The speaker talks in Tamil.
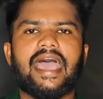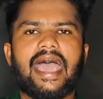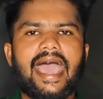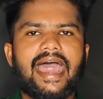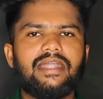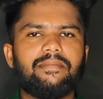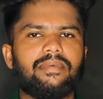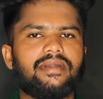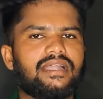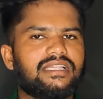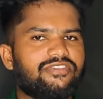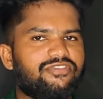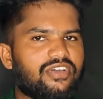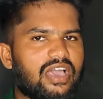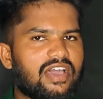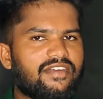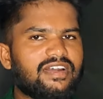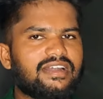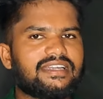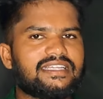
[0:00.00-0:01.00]
ஆட் பண்ண அந்த
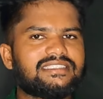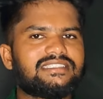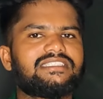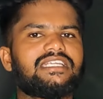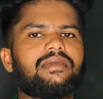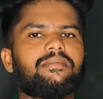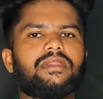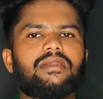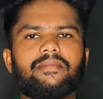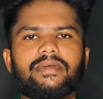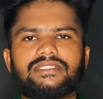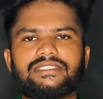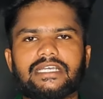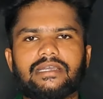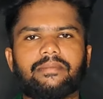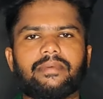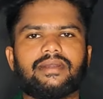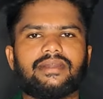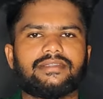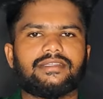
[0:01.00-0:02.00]
ஃபேவரட் லிஸ்ட் எப்படின்னு
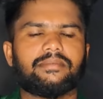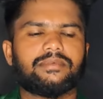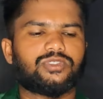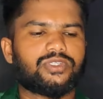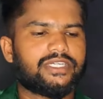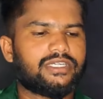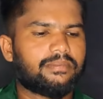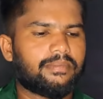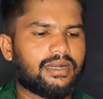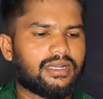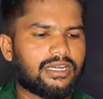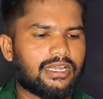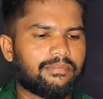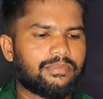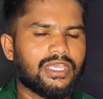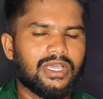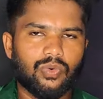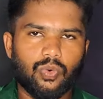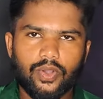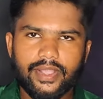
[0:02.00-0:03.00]
செக் பண்ணுறது அப்படின்னு சொல்லிட்டு பார்க்கலாம்
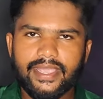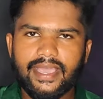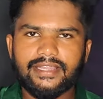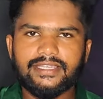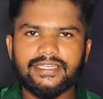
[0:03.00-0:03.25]
ஓகே